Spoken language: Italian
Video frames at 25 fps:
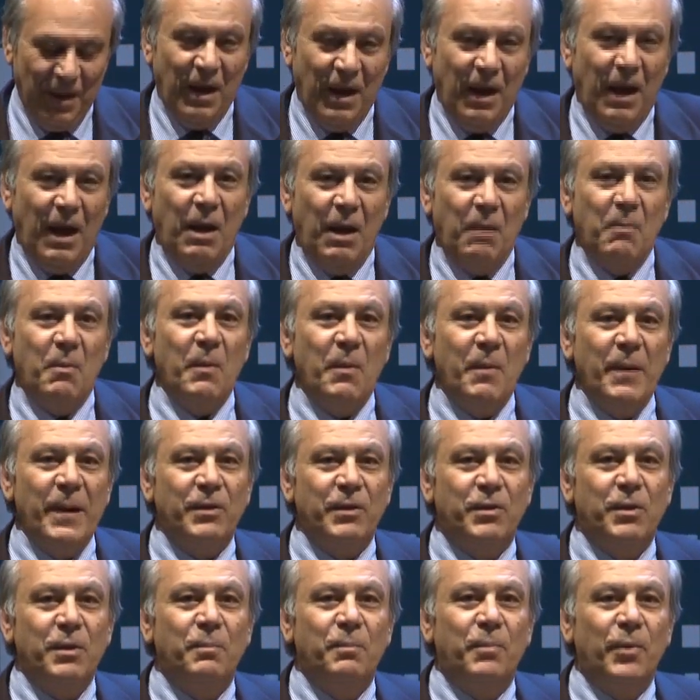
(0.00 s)
è un
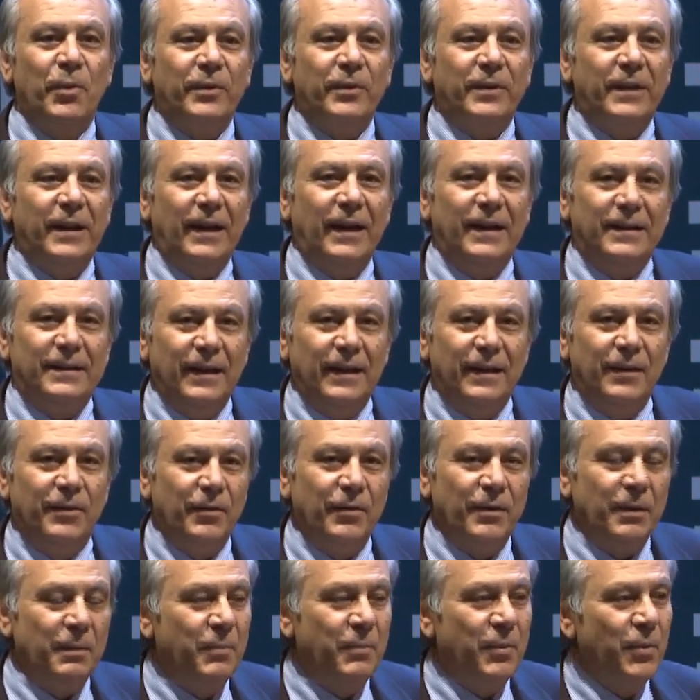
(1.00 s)
momento importante,
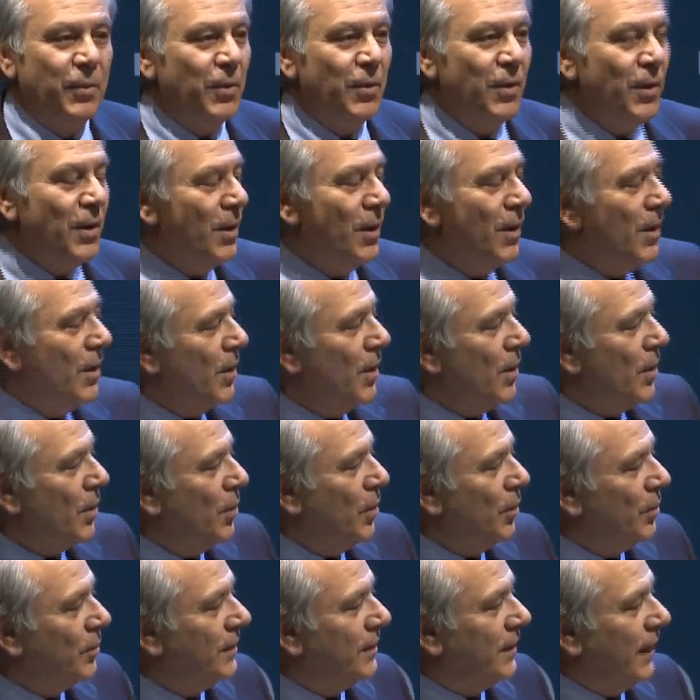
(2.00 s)
ancora più
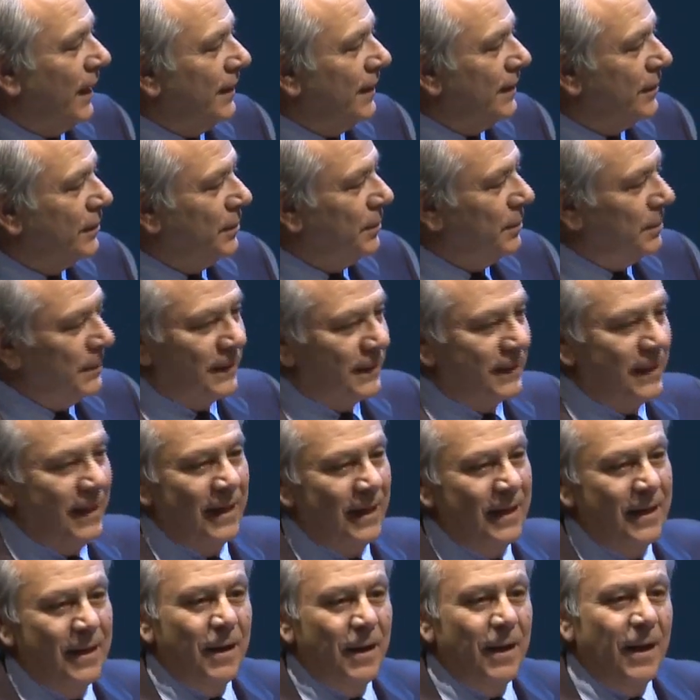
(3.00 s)
contento
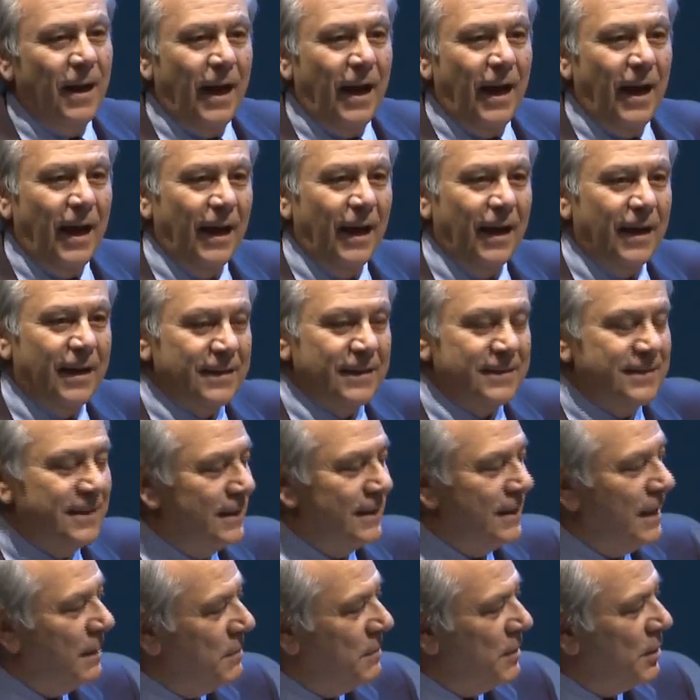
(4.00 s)
perché anche se
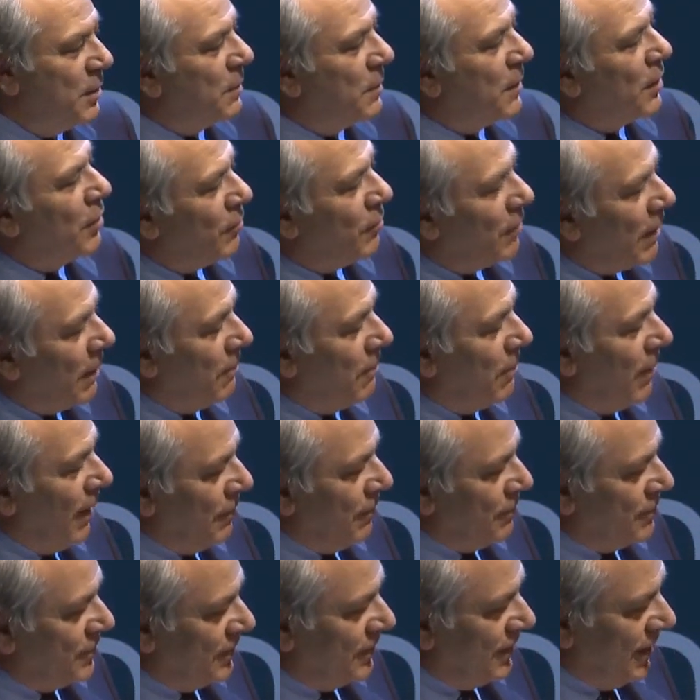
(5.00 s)
timido, però un
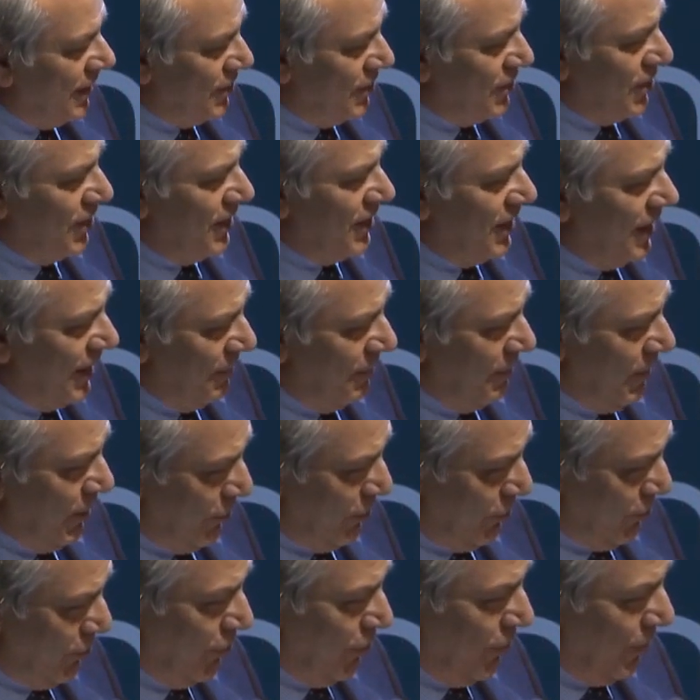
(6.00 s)
applauso da ingegnere me
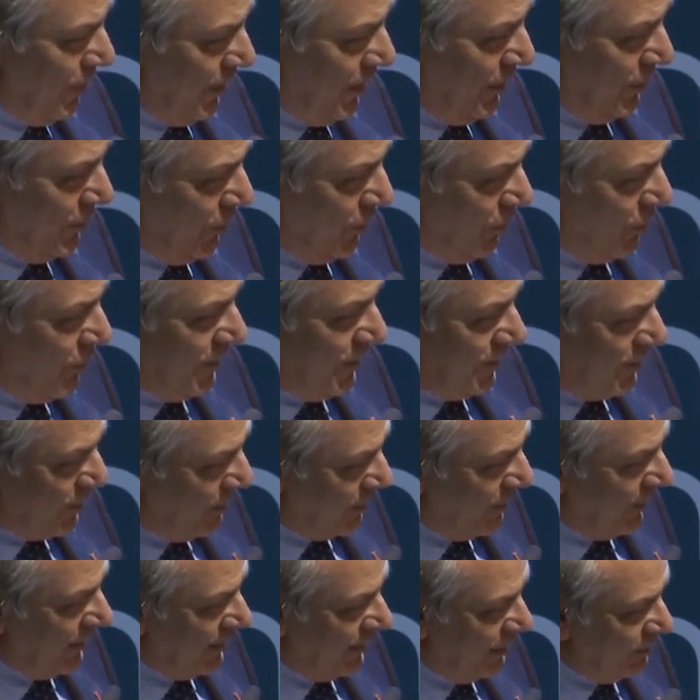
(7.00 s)
lo sono preso qui,
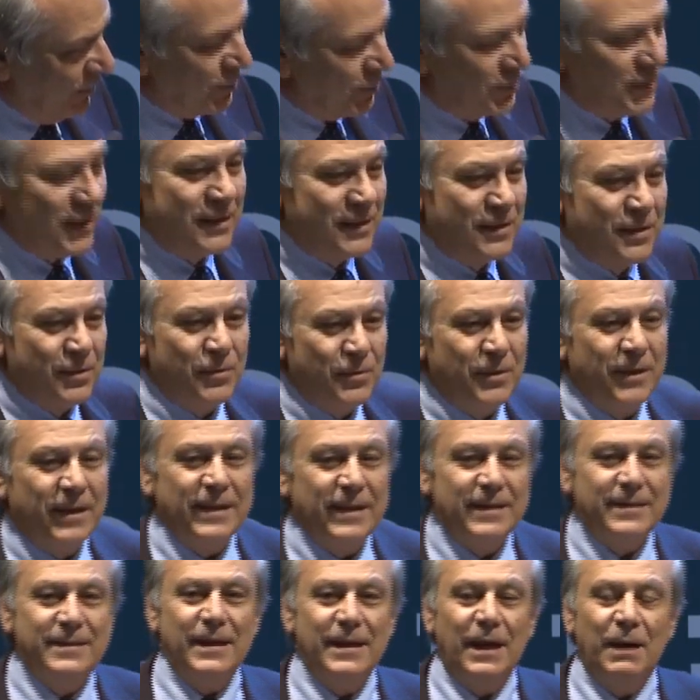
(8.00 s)
insomma a dimostrazione
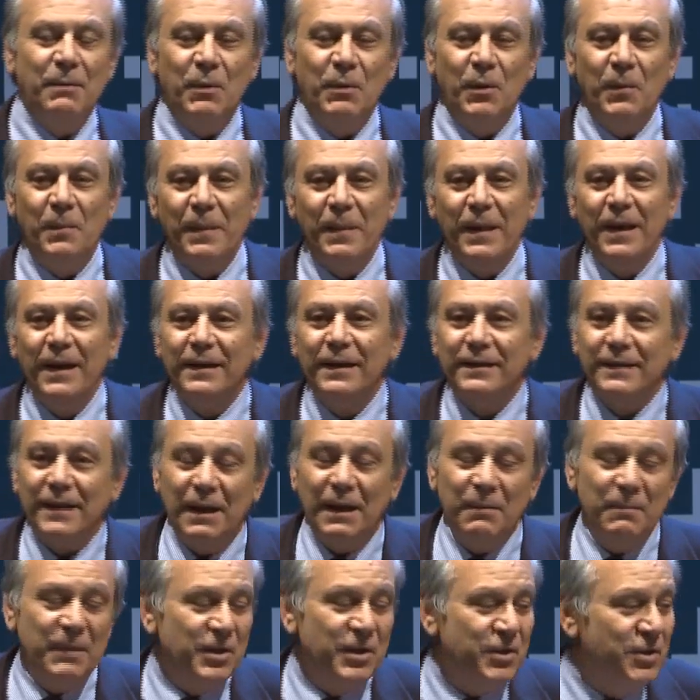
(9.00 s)
che siamo tra
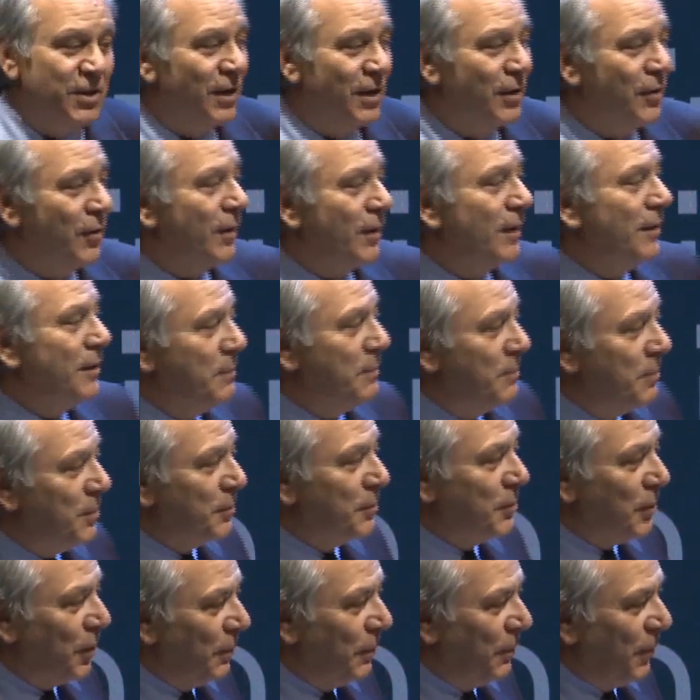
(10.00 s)
amici ancora di più
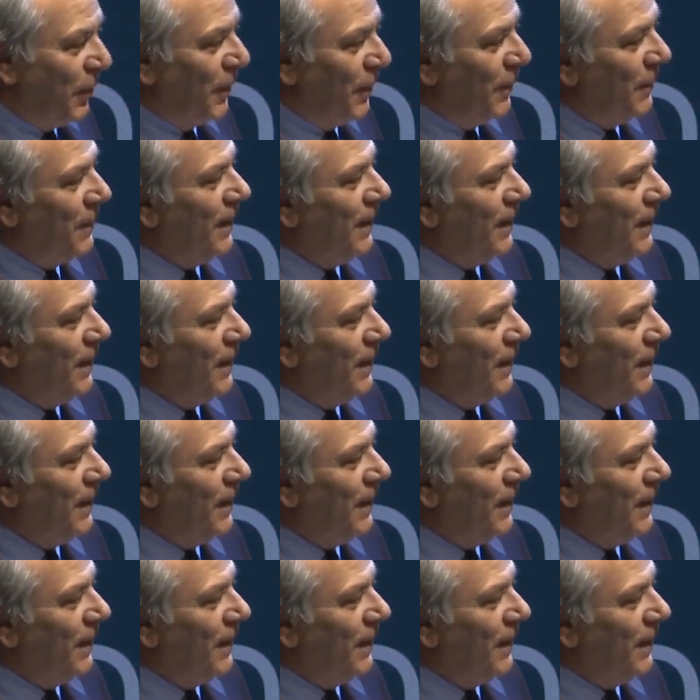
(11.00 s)
dopo